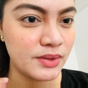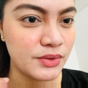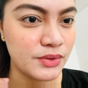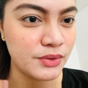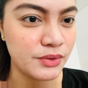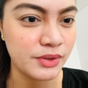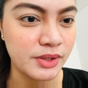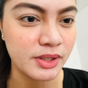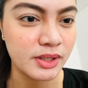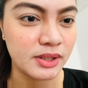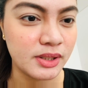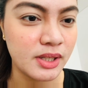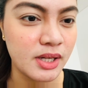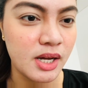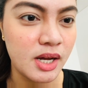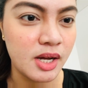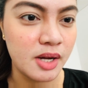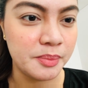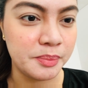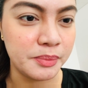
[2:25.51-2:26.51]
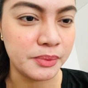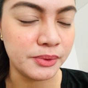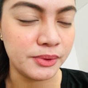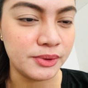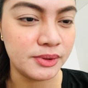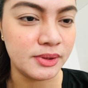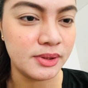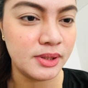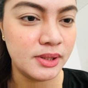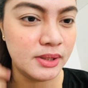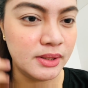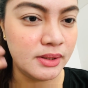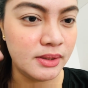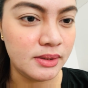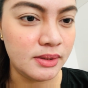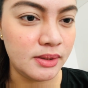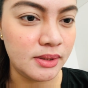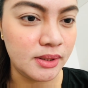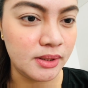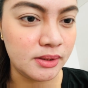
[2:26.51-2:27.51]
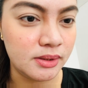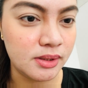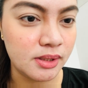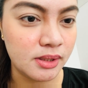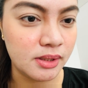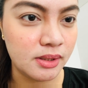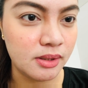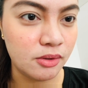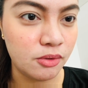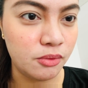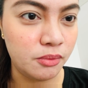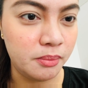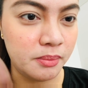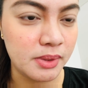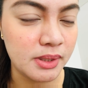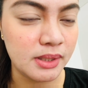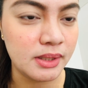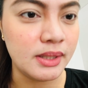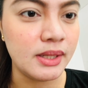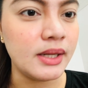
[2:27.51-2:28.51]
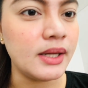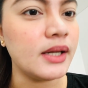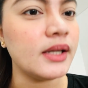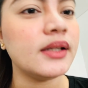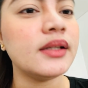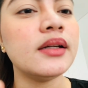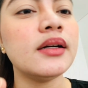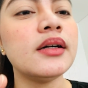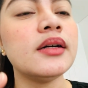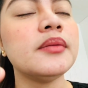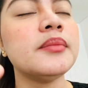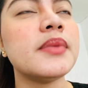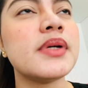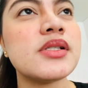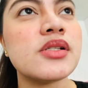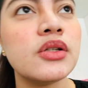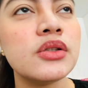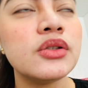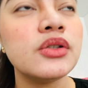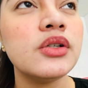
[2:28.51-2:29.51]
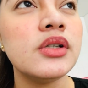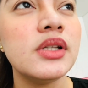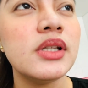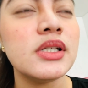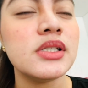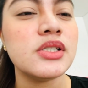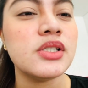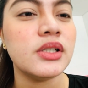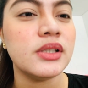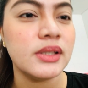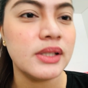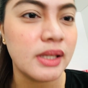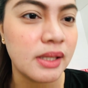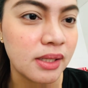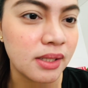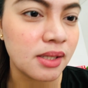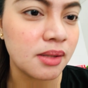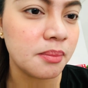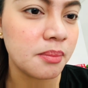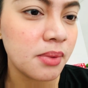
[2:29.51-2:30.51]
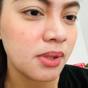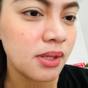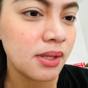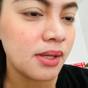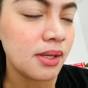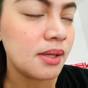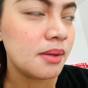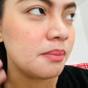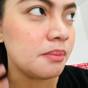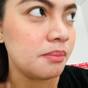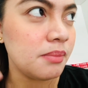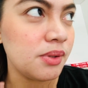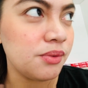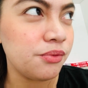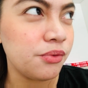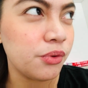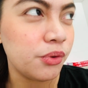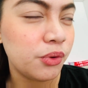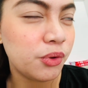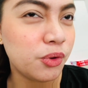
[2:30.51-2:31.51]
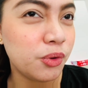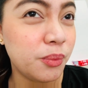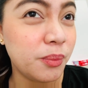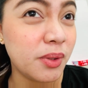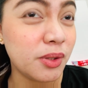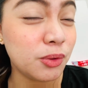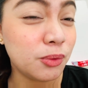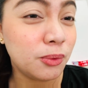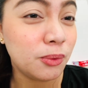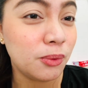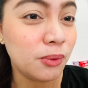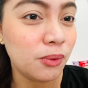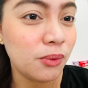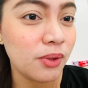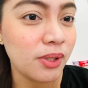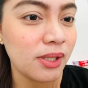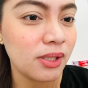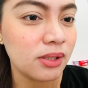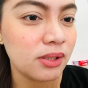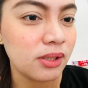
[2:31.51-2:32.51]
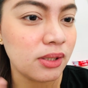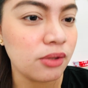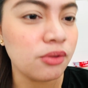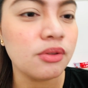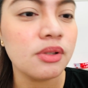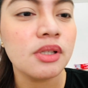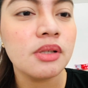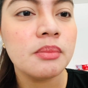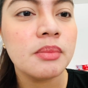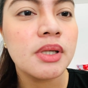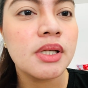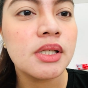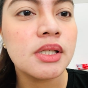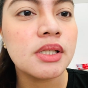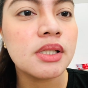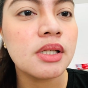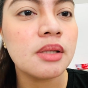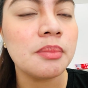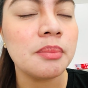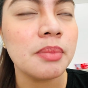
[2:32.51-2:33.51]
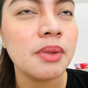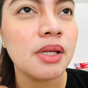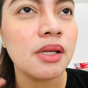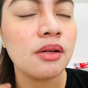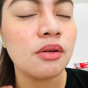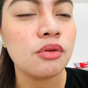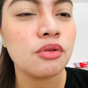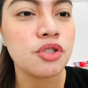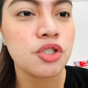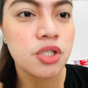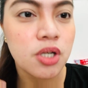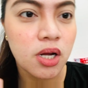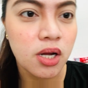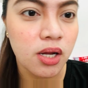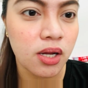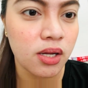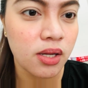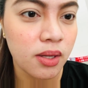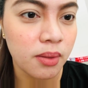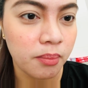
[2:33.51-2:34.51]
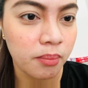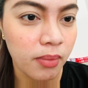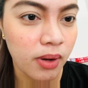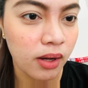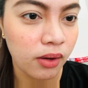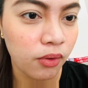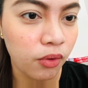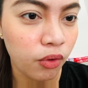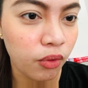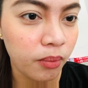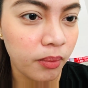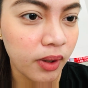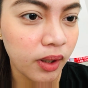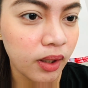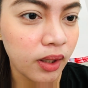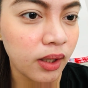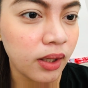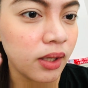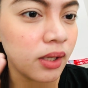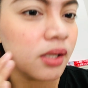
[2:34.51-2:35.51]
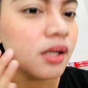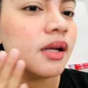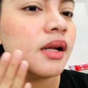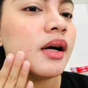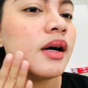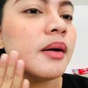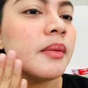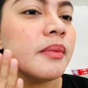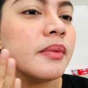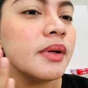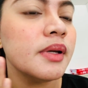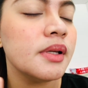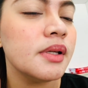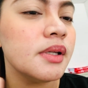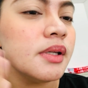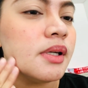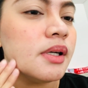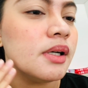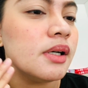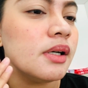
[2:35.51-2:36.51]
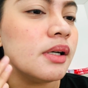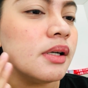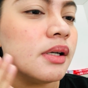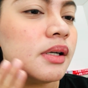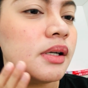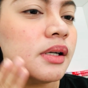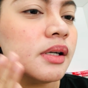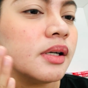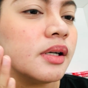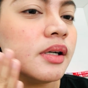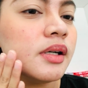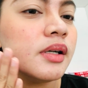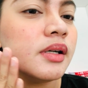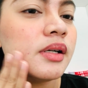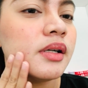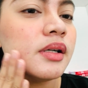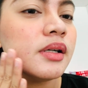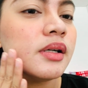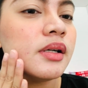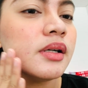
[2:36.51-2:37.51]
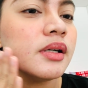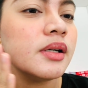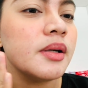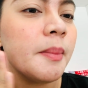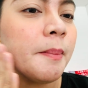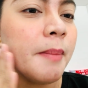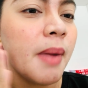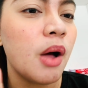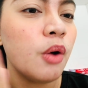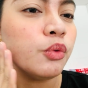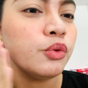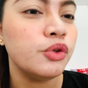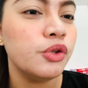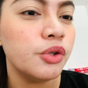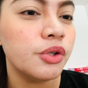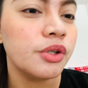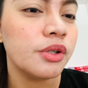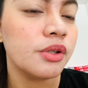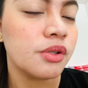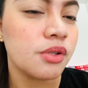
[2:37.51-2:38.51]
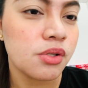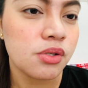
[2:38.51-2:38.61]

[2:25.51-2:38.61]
So yan, kahapon, nagtry akong maglagay ng Mason Collagen Cream before ko matulog and ngayon naman inapply ko siya bago ako maglagay ng uh, powder.